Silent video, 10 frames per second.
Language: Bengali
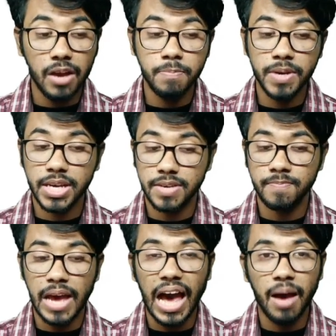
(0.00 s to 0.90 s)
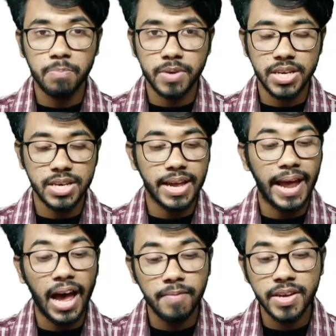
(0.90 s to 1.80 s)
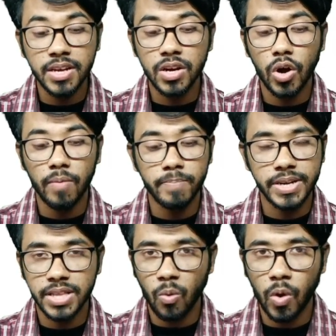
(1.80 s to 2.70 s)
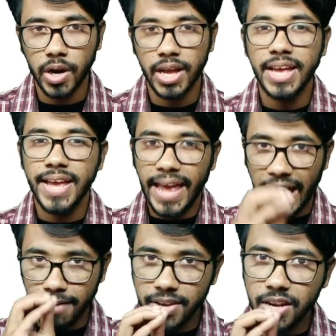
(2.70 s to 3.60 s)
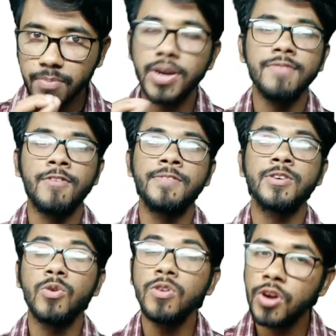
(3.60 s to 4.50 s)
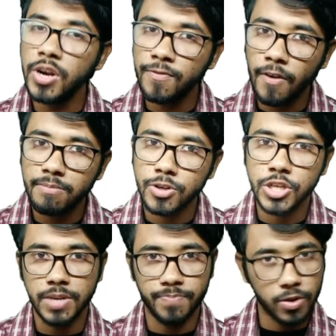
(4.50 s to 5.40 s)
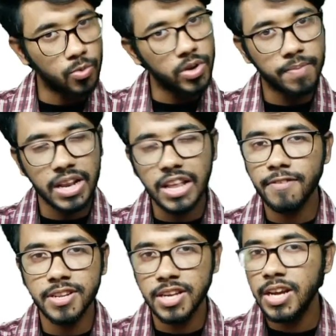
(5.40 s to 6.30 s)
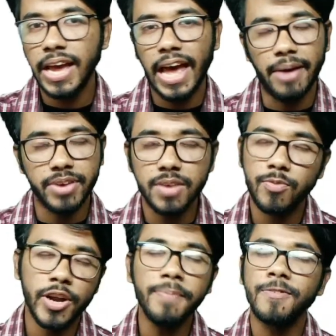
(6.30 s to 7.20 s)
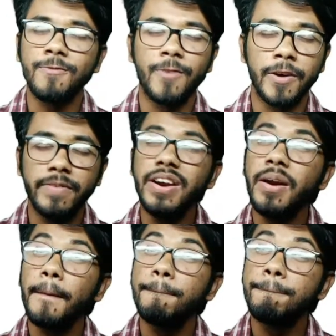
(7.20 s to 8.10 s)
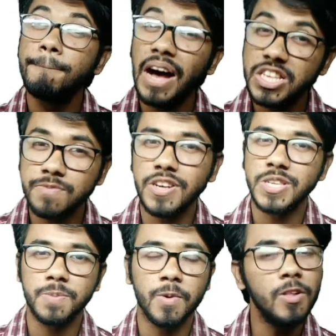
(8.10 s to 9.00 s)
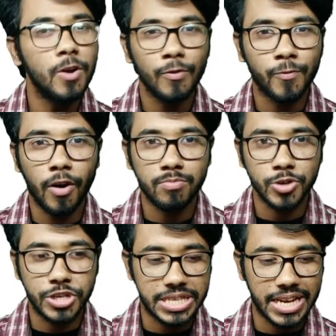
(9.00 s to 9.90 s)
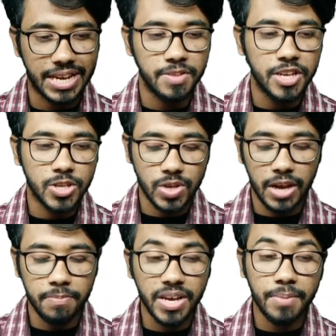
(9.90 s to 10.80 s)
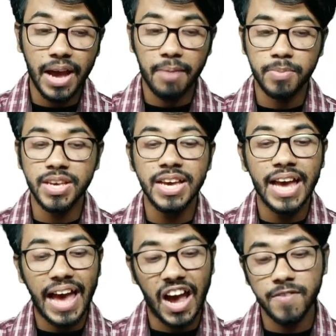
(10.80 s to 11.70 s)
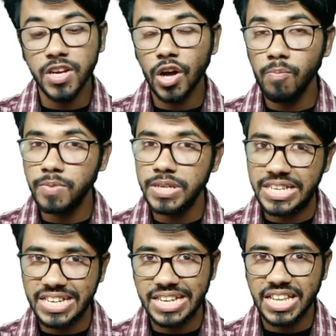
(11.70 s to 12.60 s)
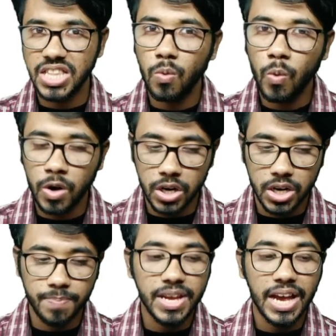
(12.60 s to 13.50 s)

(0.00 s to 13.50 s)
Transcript: আই বিকেম হ্যাপি হ্যাভিং কমপ্লিট দ্য ওয়ার্ক হ্যাভিংয়ের পরে ভার্বের কোন ধরনের ফর্ম বসে রুল নাম্বার ইলেভেন হ্যাভিংয়ের পরে ভার্বের পাস্ট পার্টিসিপল ফর্ম বসে থাকে সো আই বিকেম হ্যাপি হ্যাভিং কমপ্লিটেড দ্য ওয়ার্ক